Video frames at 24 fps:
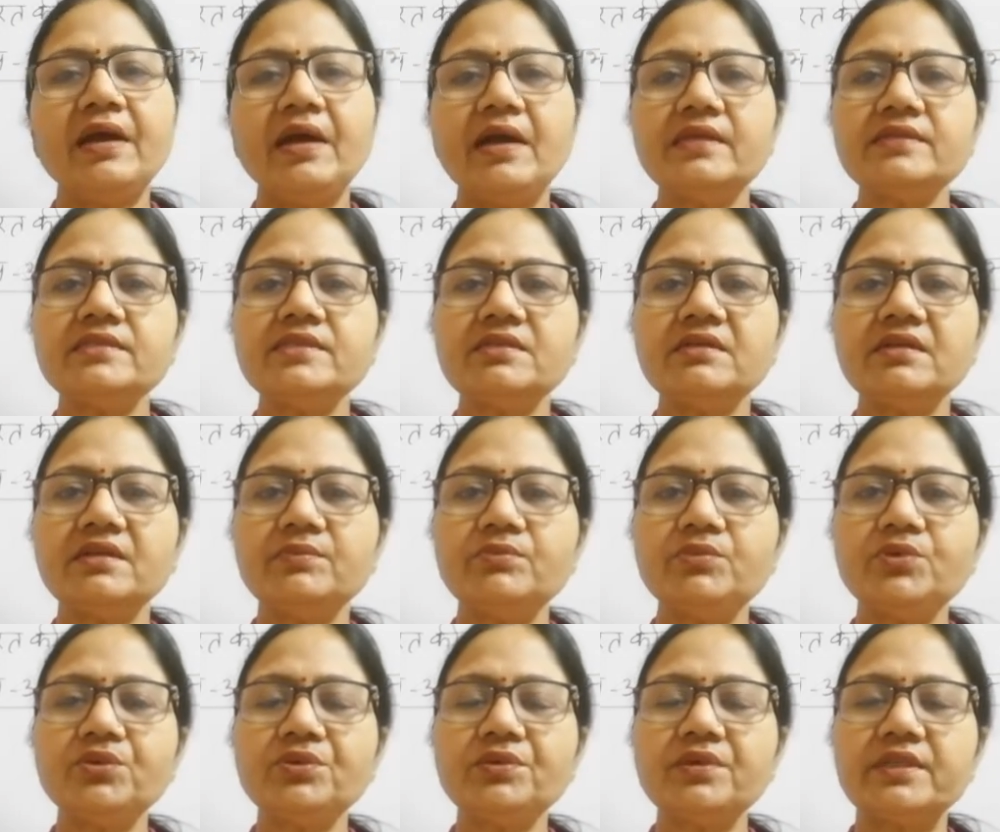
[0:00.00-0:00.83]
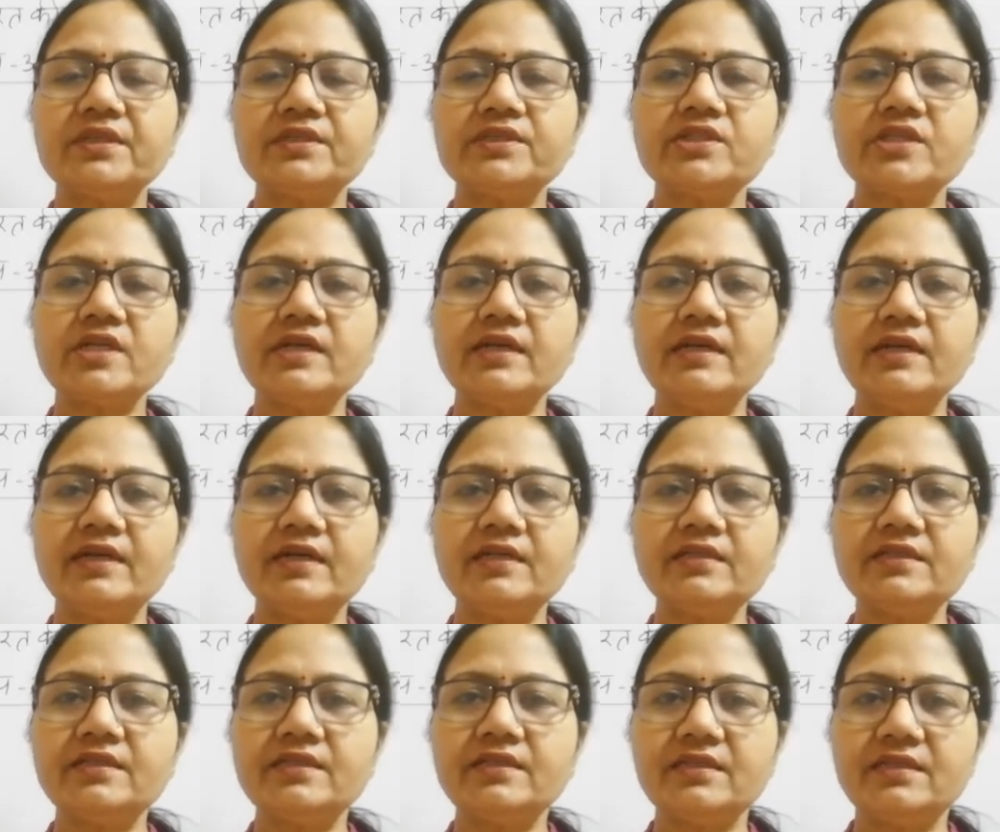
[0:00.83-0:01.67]
आज हम लोग कक्षा
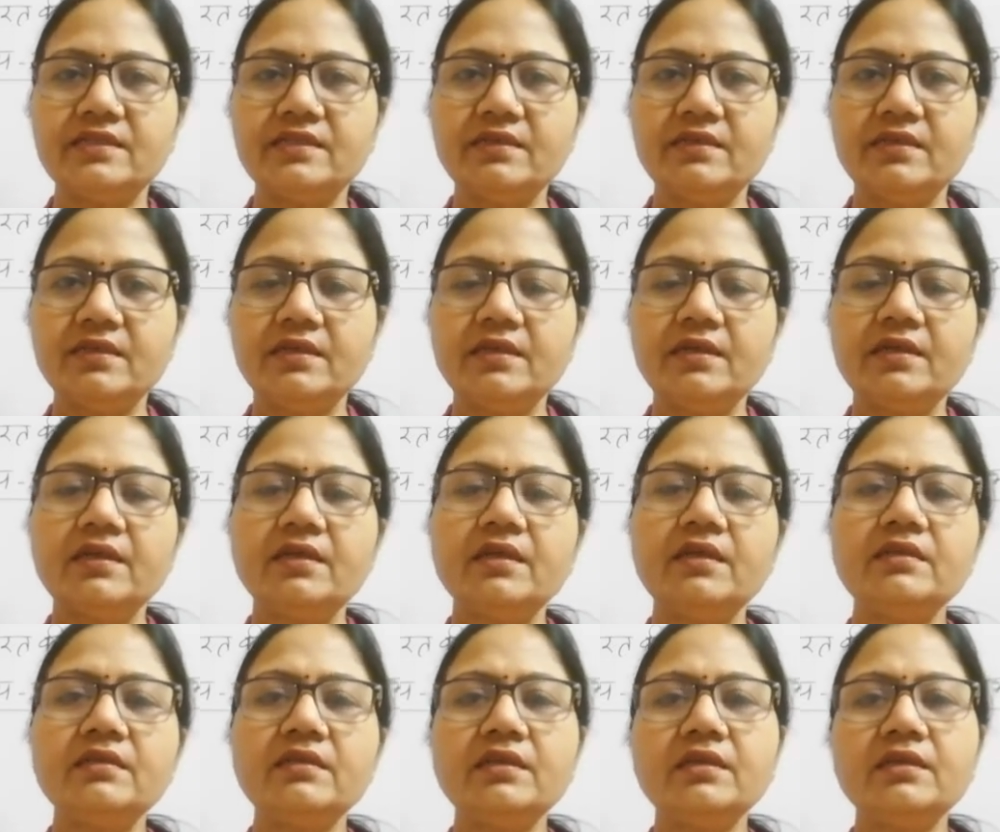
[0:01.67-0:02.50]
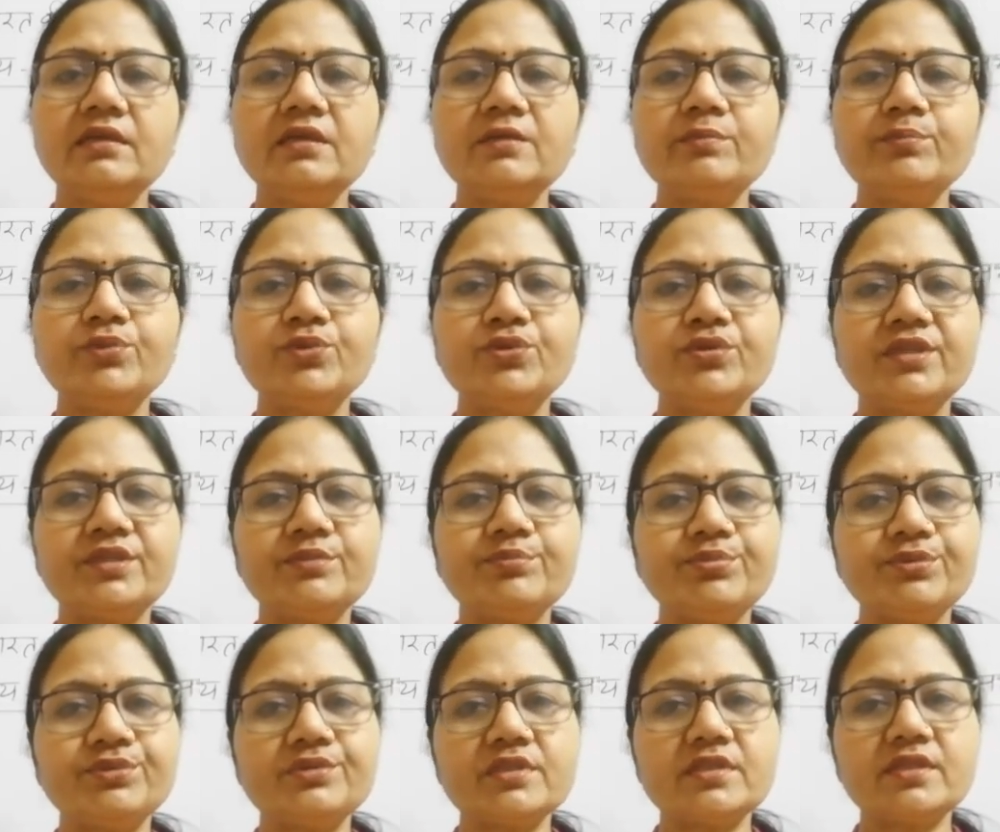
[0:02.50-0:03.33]
आठ की हिंदी की
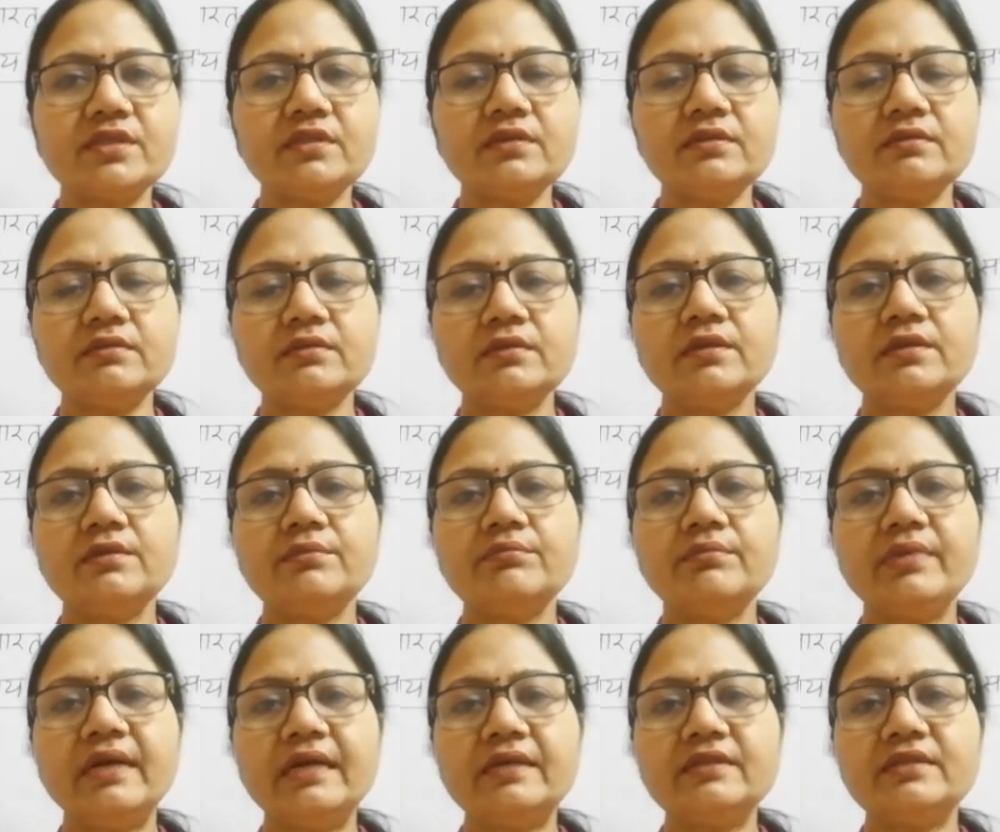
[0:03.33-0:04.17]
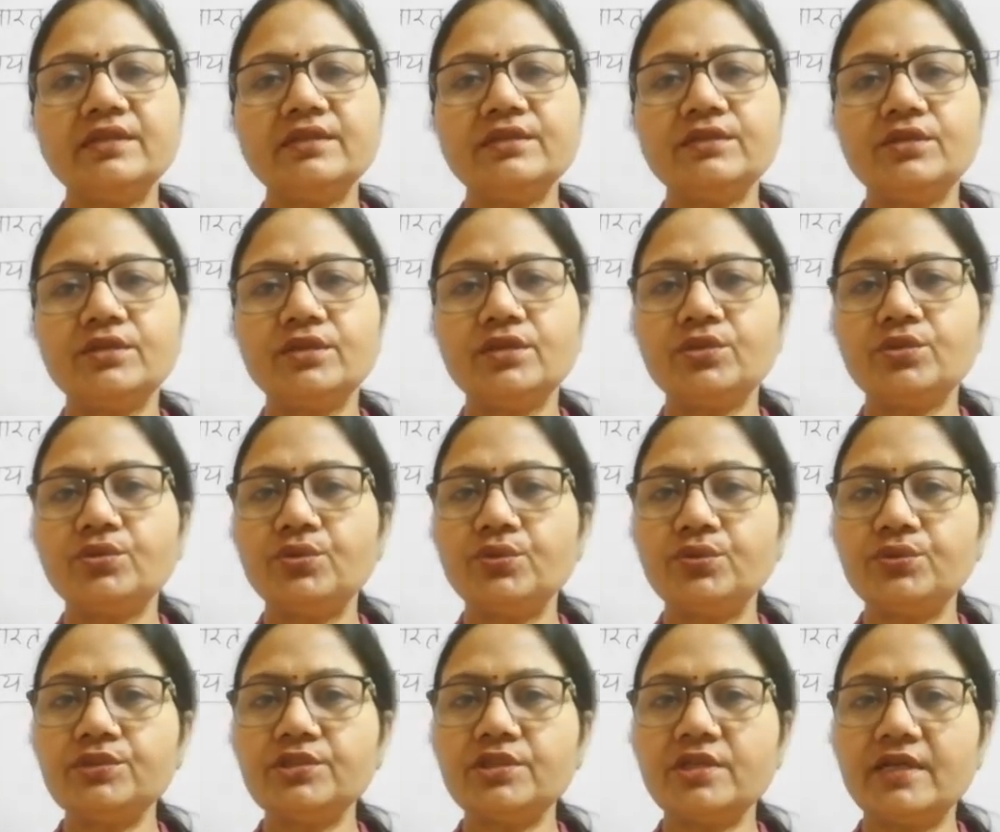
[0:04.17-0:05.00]
पूरक पुस्तक भारत की
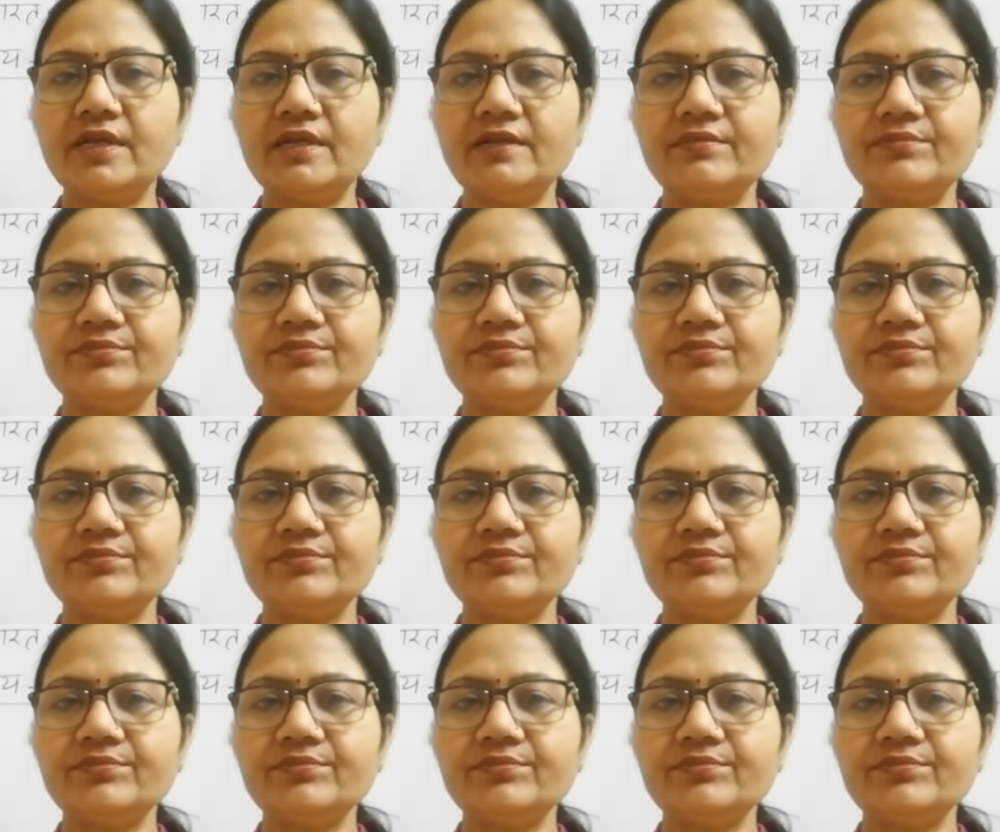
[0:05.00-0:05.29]
खोज का